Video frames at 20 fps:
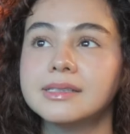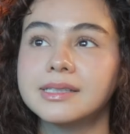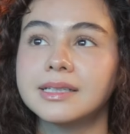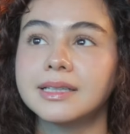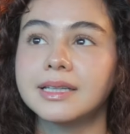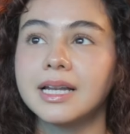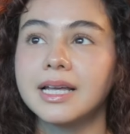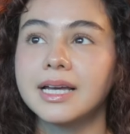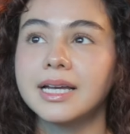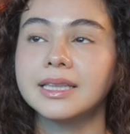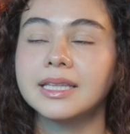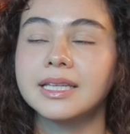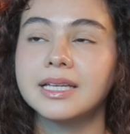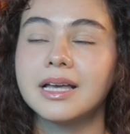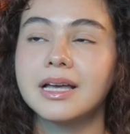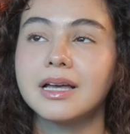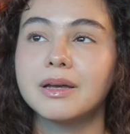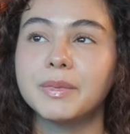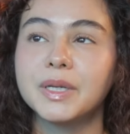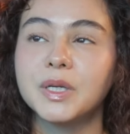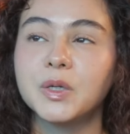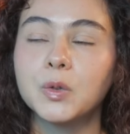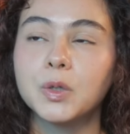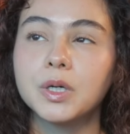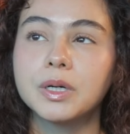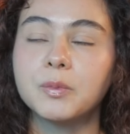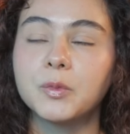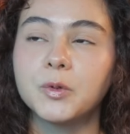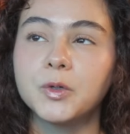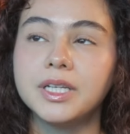Setelah tiga minggu
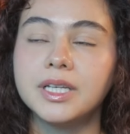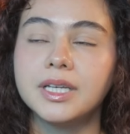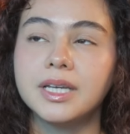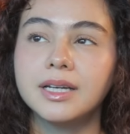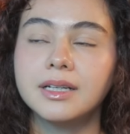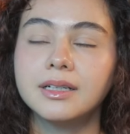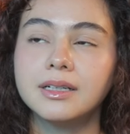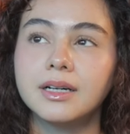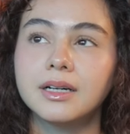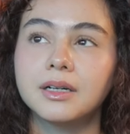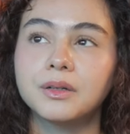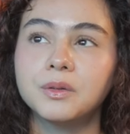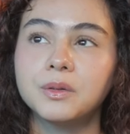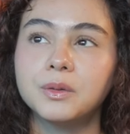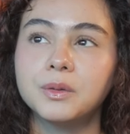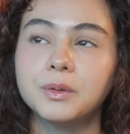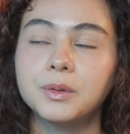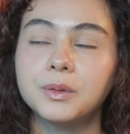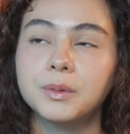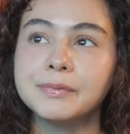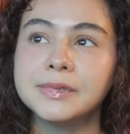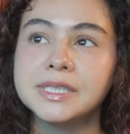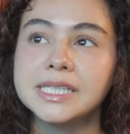kemudian aku